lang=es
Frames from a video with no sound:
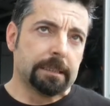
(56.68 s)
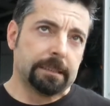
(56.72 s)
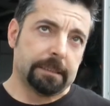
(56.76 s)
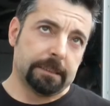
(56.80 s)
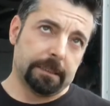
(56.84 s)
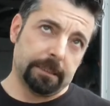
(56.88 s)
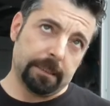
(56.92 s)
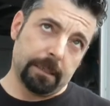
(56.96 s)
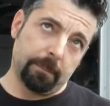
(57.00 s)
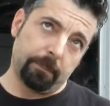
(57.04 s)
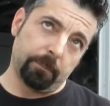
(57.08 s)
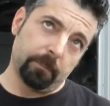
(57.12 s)

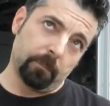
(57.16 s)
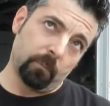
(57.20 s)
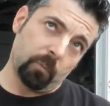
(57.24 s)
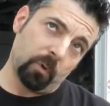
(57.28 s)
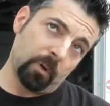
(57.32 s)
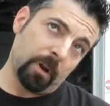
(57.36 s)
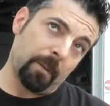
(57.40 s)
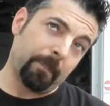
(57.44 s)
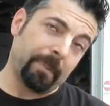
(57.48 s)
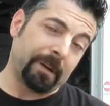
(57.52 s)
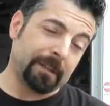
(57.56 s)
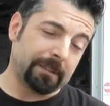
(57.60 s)
Sí,
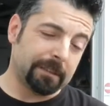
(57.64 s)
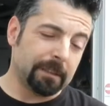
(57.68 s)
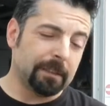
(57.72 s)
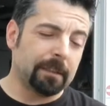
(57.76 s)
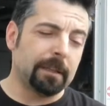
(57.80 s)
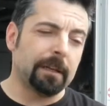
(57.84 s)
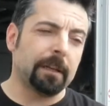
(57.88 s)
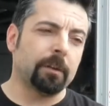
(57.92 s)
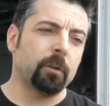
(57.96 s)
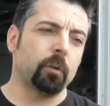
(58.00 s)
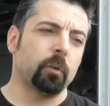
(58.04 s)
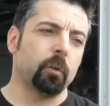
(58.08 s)
bueno, a partir
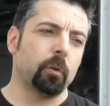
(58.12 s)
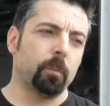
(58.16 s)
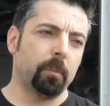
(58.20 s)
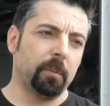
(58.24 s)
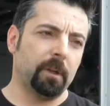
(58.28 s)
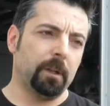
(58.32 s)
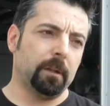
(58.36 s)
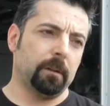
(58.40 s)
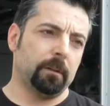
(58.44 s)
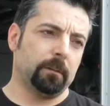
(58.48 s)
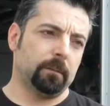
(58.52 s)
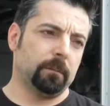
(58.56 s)
del año
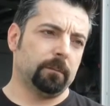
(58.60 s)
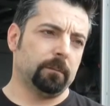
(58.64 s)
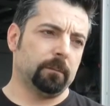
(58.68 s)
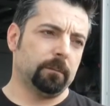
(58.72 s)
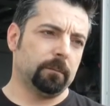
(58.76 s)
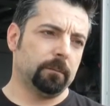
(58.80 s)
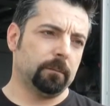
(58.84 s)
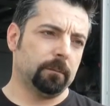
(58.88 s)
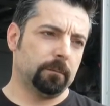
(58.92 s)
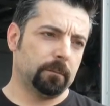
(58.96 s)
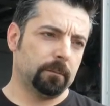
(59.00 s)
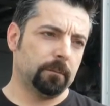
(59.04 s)
2000.
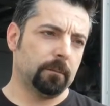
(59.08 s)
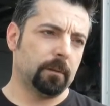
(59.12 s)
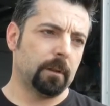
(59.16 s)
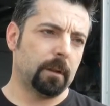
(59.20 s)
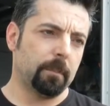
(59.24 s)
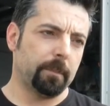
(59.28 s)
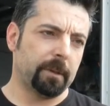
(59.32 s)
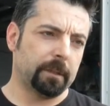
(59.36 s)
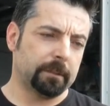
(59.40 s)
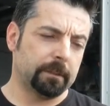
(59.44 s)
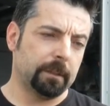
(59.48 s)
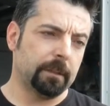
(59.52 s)

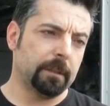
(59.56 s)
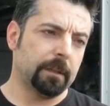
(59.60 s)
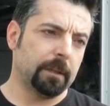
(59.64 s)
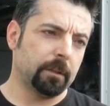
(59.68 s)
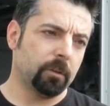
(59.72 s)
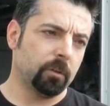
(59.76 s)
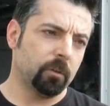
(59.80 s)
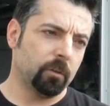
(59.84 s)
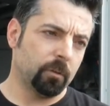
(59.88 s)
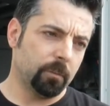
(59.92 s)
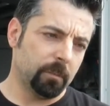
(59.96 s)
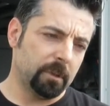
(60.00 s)
A partir del
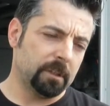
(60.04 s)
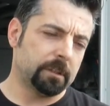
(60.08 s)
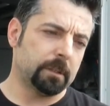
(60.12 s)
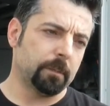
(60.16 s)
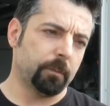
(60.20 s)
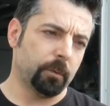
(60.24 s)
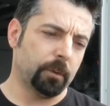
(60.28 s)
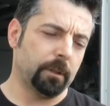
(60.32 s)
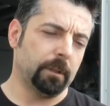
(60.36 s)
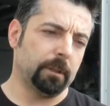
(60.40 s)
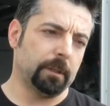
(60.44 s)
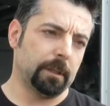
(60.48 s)
año 2000 se
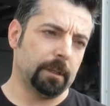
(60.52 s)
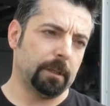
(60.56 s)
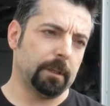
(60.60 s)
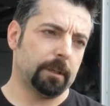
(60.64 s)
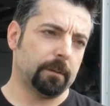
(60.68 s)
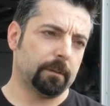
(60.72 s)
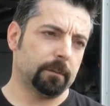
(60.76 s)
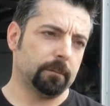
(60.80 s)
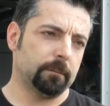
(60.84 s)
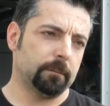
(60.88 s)
puede instalar.